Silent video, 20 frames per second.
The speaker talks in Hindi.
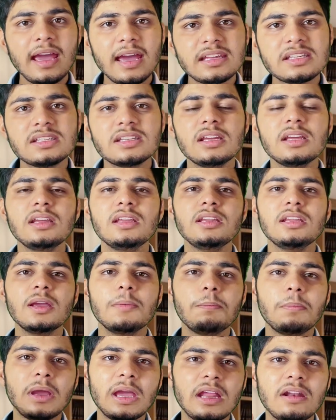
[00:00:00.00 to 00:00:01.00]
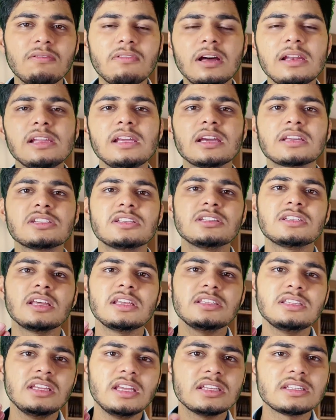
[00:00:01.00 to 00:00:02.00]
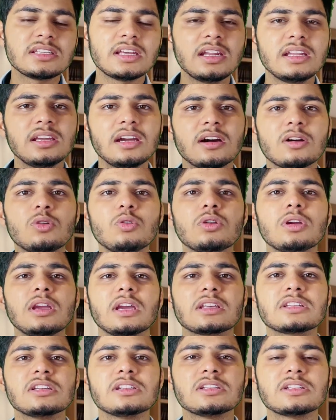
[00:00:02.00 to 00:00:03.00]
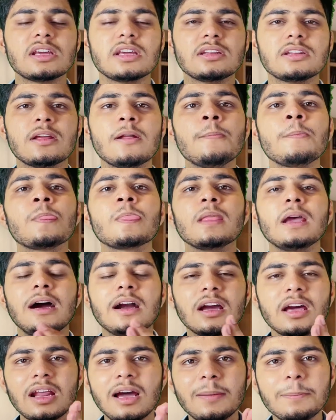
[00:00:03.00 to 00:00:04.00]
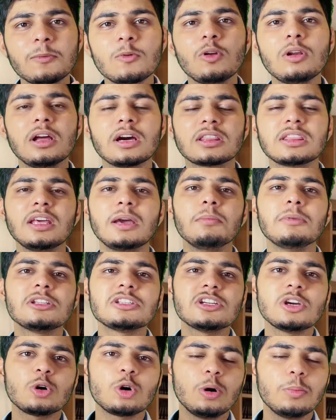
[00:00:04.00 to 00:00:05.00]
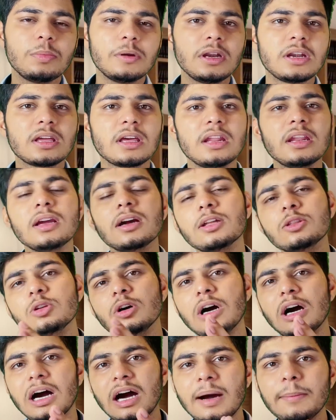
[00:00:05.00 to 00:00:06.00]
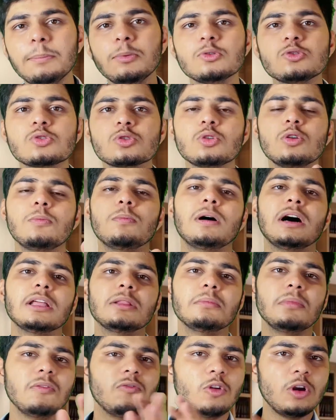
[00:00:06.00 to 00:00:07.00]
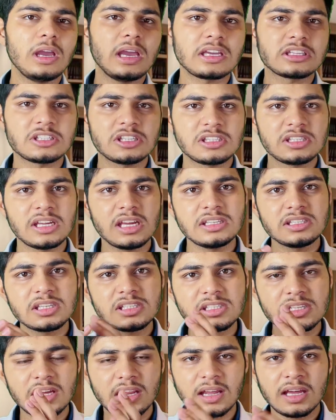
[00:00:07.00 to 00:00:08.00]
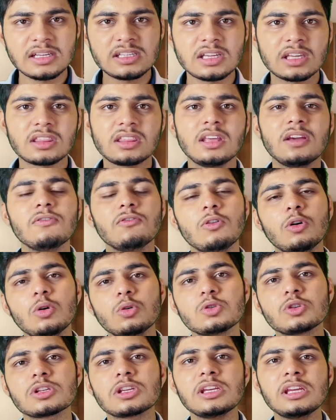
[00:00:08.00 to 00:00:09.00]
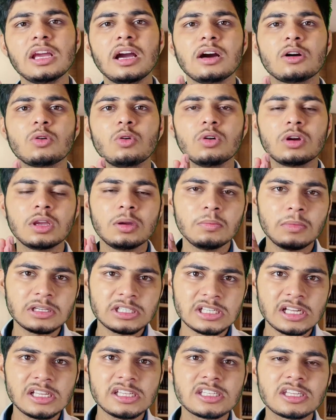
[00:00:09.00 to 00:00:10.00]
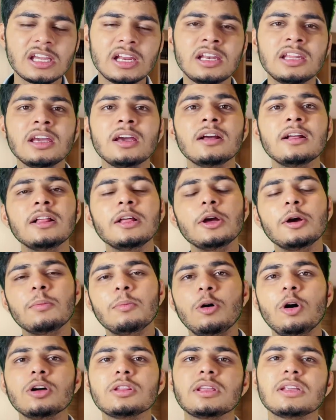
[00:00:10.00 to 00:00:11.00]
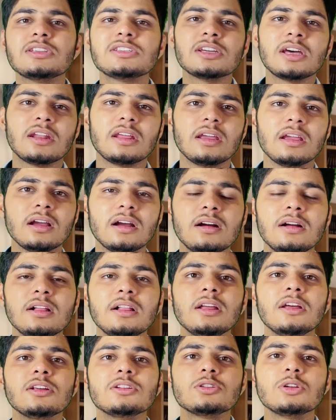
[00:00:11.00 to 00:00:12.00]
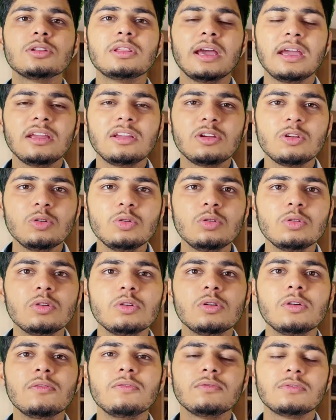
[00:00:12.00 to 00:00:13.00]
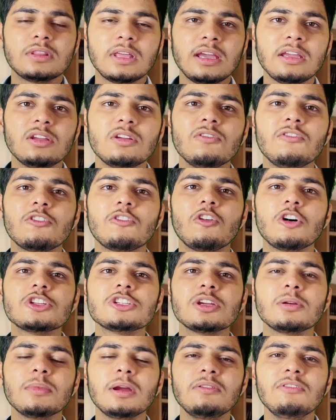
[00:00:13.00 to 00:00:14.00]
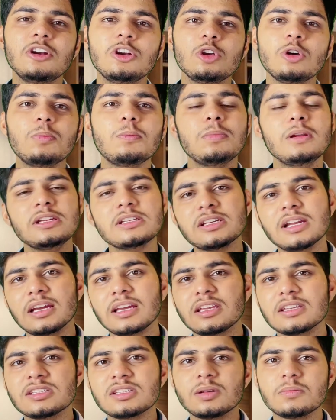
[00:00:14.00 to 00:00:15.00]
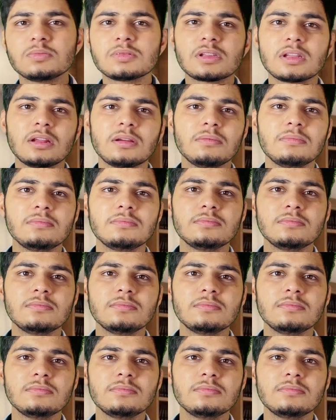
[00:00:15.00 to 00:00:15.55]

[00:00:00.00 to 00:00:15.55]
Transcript: ऐसे ही ये पेन वाली एक्सरसाइज ये सारी आँखों की एक्सरसाइज है अगर आपको लगता है बच्चा कॉपरेट करेगा तो आप उसको बाद में वो एक्सरसाइजेस करा सकते हैं वो उसकी आँखों की मसल मसल्स के लिए बहुत अच्छा रहेगा सो थैंक यू थैंक यू फॉर वॉचिंग माई वीडियो प्लीज़ लाइक एंड सब्सक्राइब